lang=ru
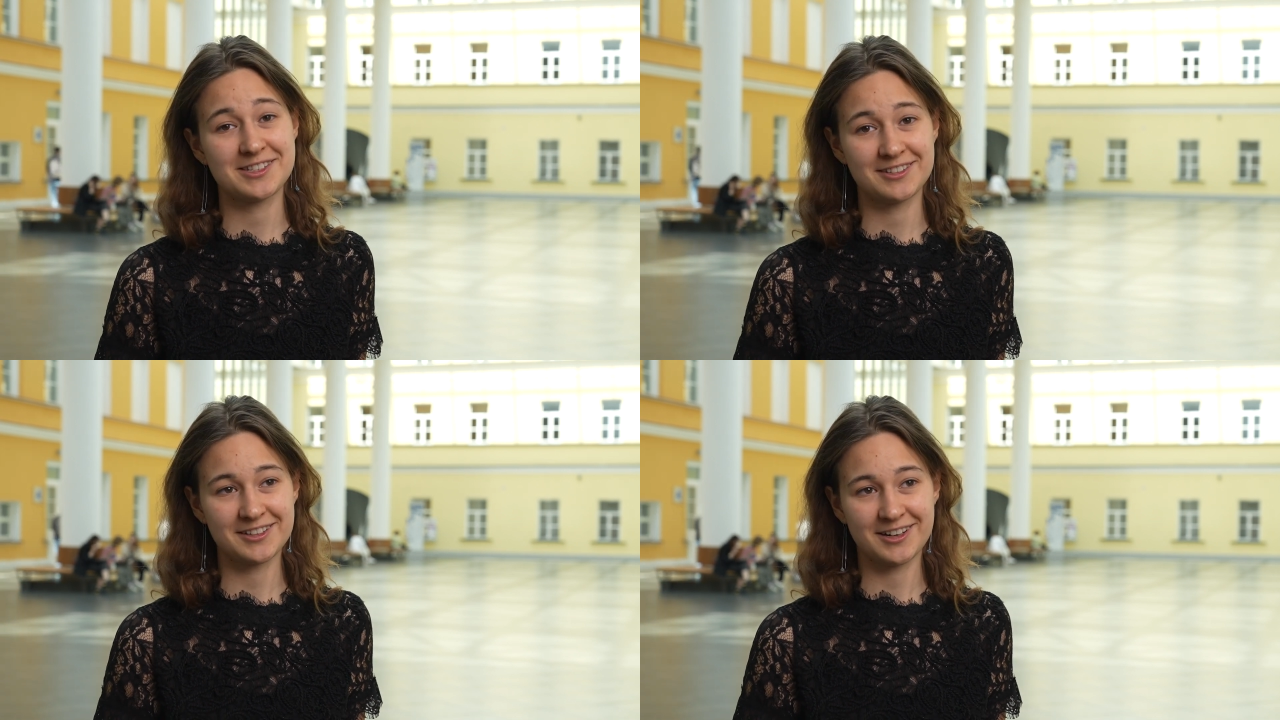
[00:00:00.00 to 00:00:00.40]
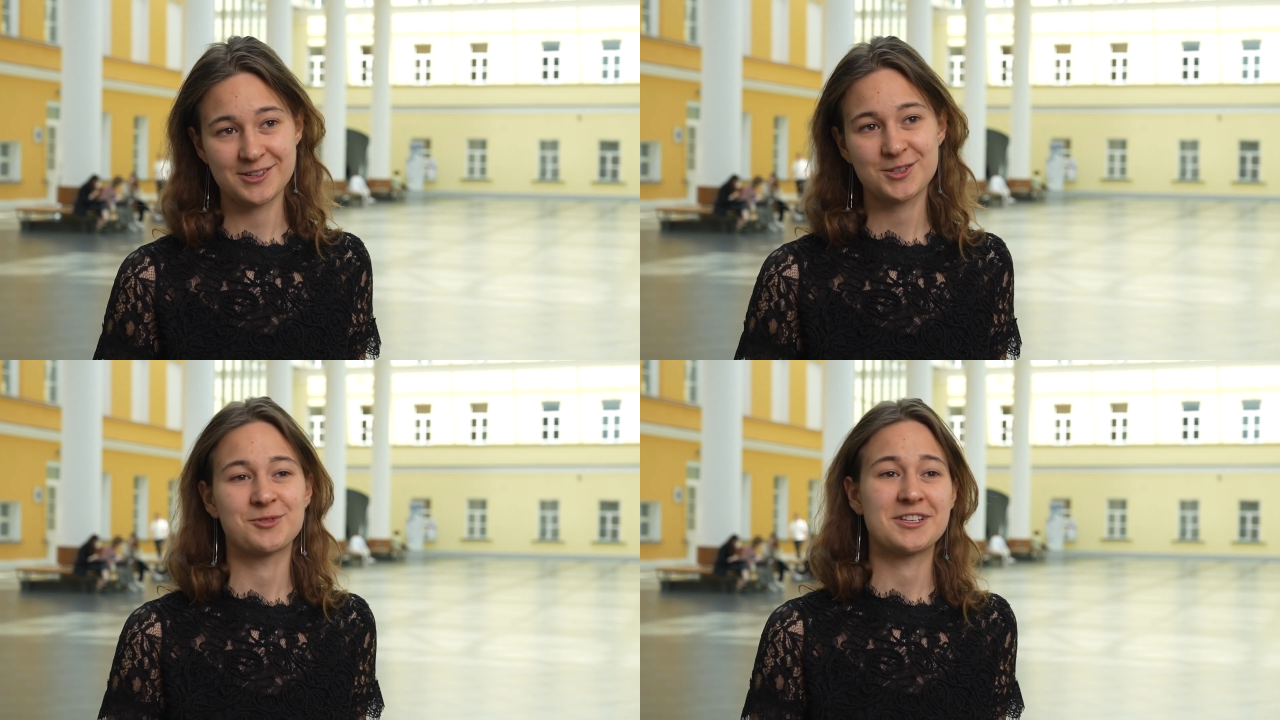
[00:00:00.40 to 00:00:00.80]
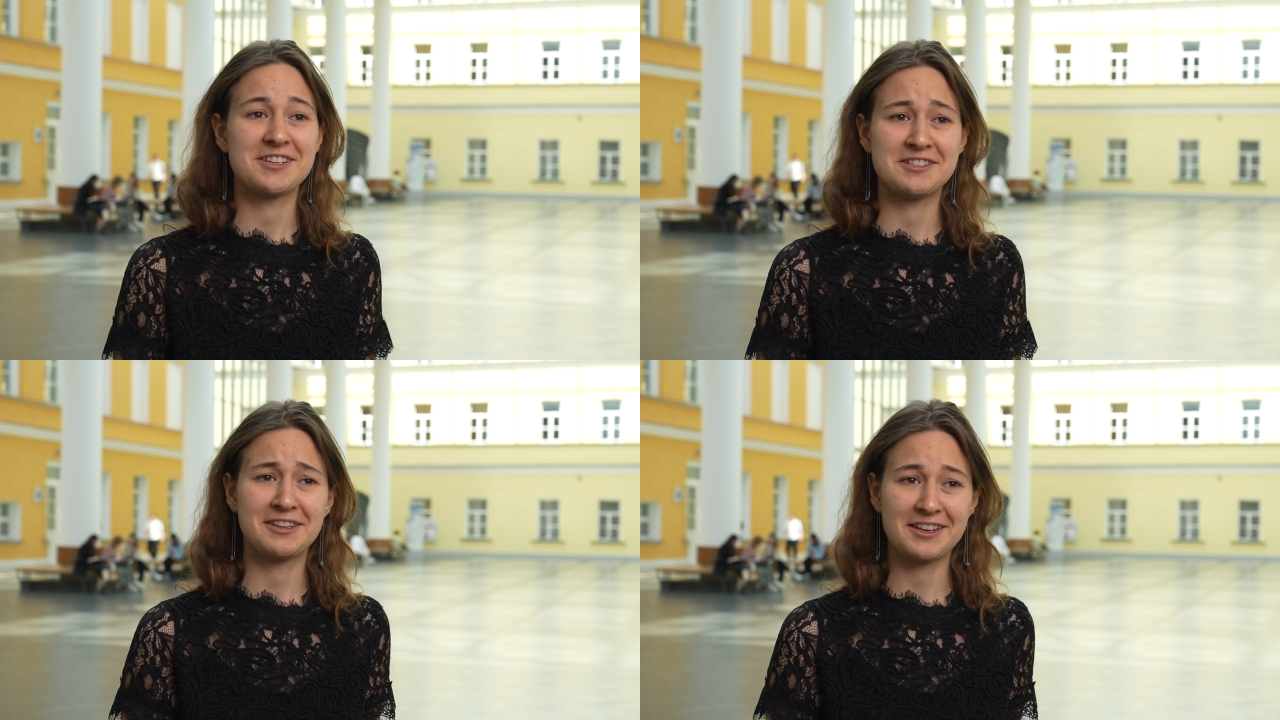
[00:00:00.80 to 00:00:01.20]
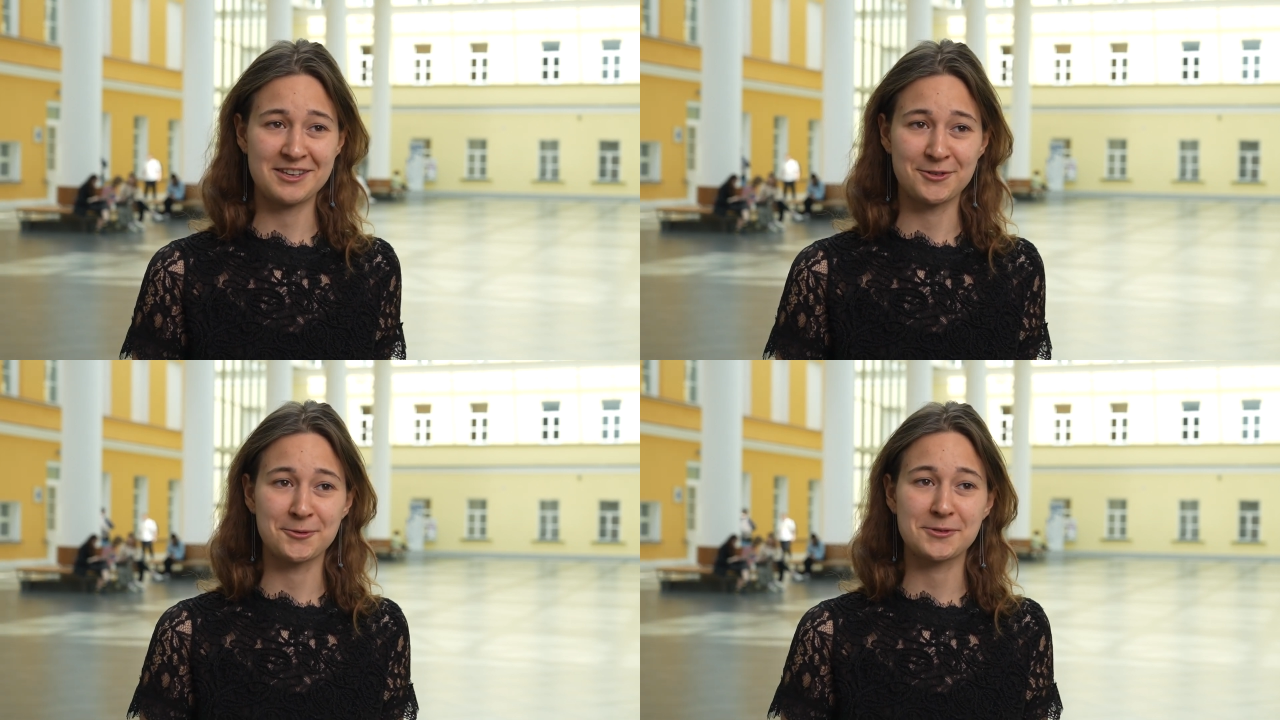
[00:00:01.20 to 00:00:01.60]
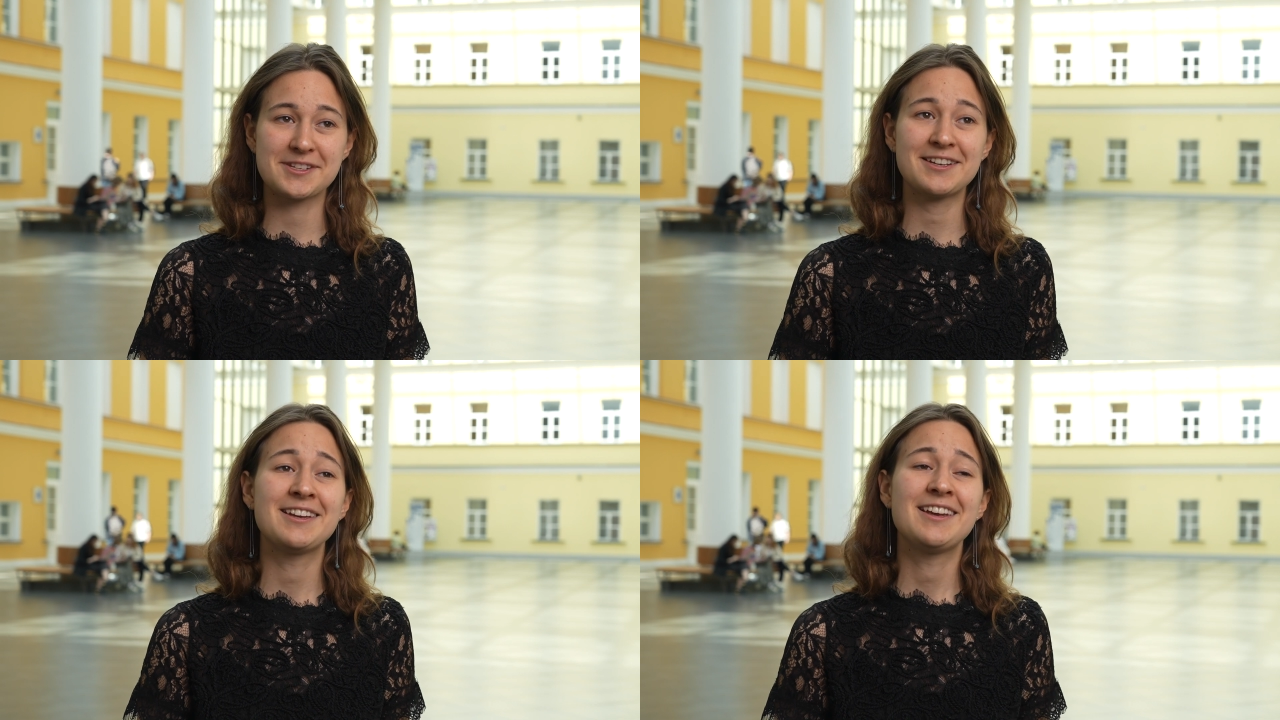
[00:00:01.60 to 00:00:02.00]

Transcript: на английском, у нас есть и такие курсы.